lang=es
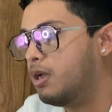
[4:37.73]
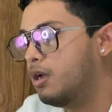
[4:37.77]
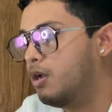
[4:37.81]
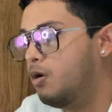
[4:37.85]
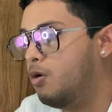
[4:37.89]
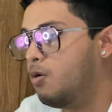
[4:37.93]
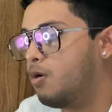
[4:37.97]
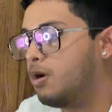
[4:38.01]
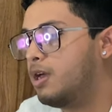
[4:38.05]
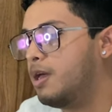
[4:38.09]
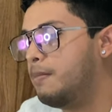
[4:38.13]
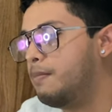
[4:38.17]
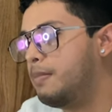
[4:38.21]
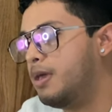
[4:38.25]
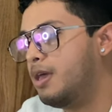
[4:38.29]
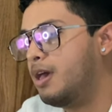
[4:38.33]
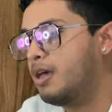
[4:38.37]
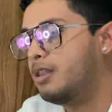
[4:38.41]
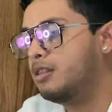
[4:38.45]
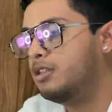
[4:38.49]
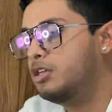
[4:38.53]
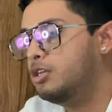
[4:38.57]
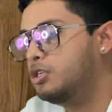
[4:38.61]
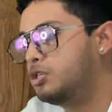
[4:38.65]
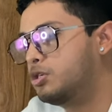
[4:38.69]
lo que me
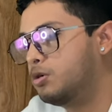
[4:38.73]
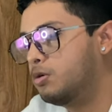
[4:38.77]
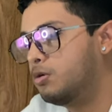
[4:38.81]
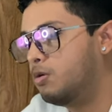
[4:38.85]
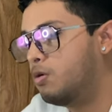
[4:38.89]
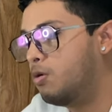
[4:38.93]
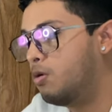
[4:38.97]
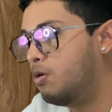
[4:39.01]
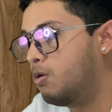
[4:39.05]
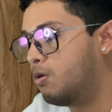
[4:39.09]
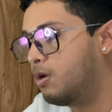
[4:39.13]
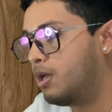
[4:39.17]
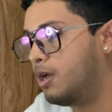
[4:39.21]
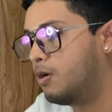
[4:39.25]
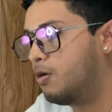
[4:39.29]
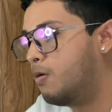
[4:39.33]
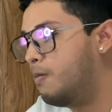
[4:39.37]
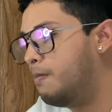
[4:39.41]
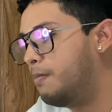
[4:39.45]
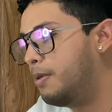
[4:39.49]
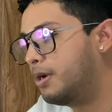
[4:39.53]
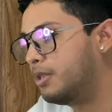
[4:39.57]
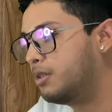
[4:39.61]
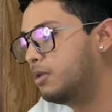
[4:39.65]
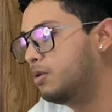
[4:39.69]
han dicho o lo que han
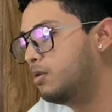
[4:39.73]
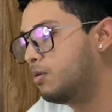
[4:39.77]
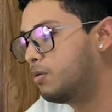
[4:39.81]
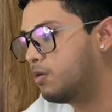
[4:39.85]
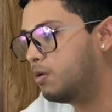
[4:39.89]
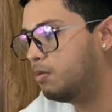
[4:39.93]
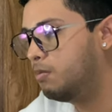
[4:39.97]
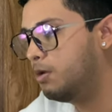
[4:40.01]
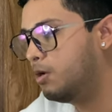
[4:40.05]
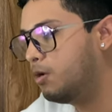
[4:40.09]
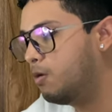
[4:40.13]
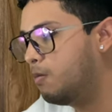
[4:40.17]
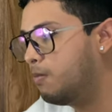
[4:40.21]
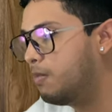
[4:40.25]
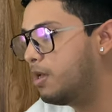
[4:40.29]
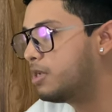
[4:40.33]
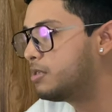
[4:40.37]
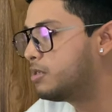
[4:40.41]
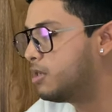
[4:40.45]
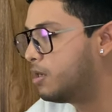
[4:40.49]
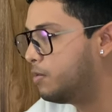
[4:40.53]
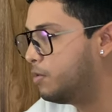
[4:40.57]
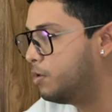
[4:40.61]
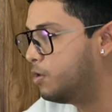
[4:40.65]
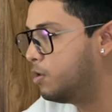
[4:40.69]
compartido conmigo me ha
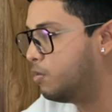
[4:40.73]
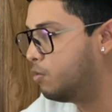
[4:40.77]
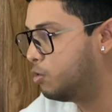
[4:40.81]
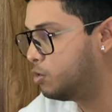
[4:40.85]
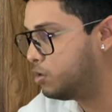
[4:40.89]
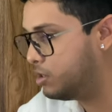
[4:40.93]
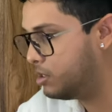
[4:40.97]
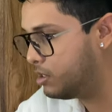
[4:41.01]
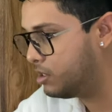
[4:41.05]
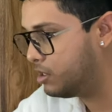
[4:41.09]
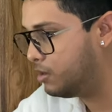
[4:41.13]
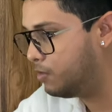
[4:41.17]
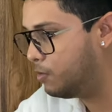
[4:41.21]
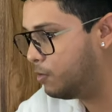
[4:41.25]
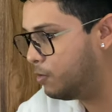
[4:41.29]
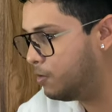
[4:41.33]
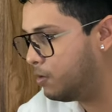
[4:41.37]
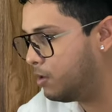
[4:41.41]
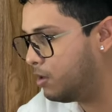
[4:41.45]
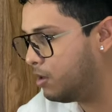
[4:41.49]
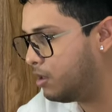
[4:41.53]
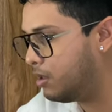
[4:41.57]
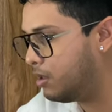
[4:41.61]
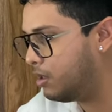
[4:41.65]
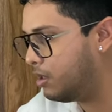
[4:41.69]
servido muchísimo.